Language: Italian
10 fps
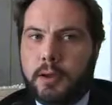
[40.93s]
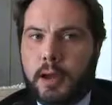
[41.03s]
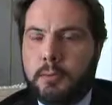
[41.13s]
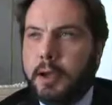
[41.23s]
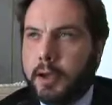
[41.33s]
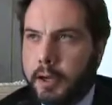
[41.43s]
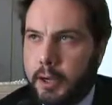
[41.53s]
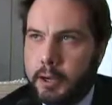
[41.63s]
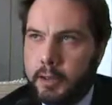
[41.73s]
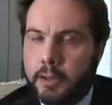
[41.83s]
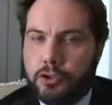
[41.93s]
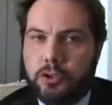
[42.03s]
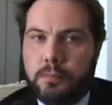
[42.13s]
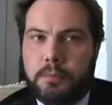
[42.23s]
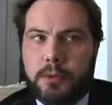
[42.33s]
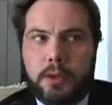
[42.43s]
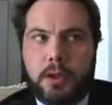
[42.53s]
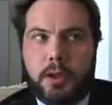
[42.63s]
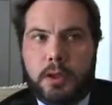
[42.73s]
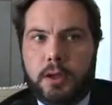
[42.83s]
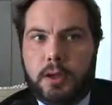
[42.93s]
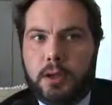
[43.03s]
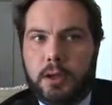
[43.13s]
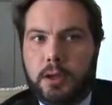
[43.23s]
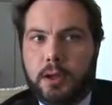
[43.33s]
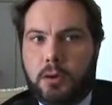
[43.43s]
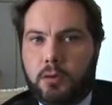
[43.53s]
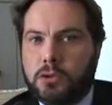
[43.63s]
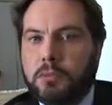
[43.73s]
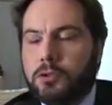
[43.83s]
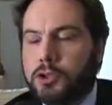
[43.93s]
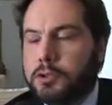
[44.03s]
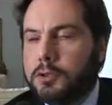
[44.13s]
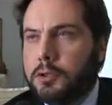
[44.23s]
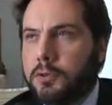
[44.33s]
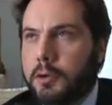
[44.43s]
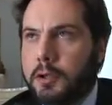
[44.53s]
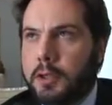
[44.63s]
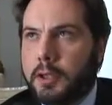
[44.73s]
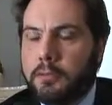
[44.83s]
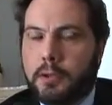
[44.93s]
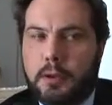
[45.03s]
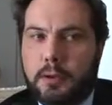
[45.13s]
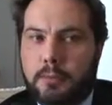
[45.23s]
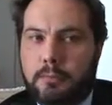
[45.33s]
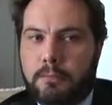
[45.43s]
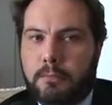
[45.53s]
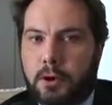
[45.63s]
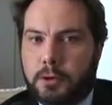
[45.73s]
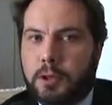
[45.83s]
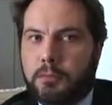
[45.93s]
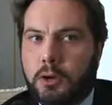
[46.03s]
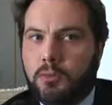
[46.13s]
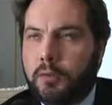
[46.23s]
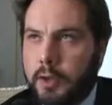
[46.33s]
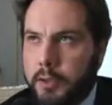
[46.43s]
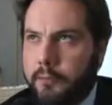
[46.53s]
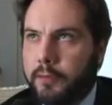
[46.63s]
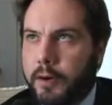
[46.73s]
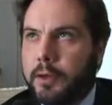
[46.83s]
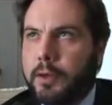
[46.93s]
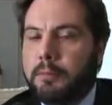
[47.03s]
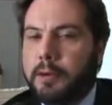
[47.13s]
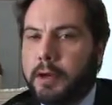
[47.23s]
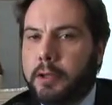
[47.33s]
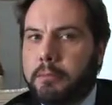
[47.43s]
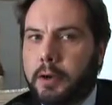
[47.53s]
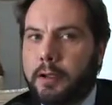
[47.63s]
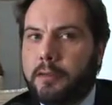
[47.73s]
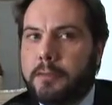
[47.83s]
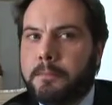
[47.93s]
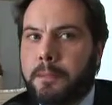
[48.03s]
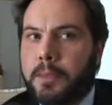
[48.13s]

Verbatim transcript: cambia anche la leadership e, e questo processo sicuramente eh, porta una nuova linfa per le imprese,